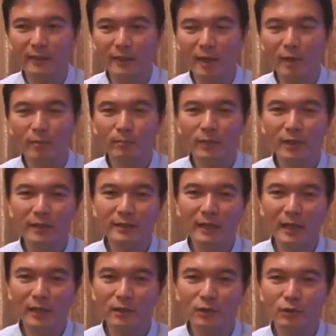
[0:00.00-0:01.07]
あんまり
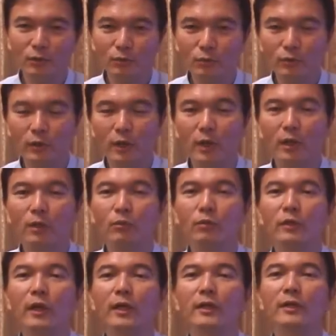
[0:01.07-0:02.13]
単食系
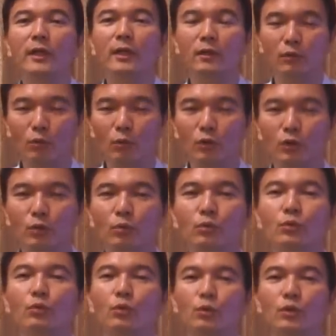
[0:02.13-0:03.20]
のダイエット一
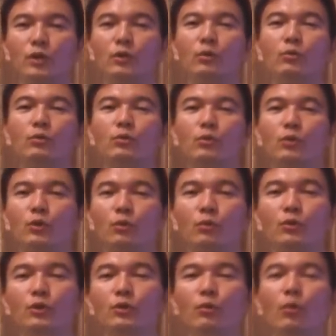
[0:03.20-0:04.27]
つの一つの
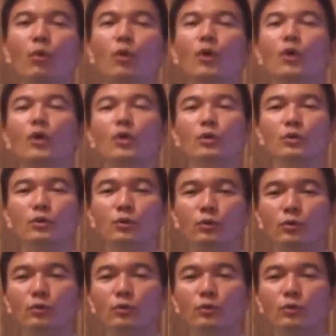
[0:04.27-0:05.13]
食事をず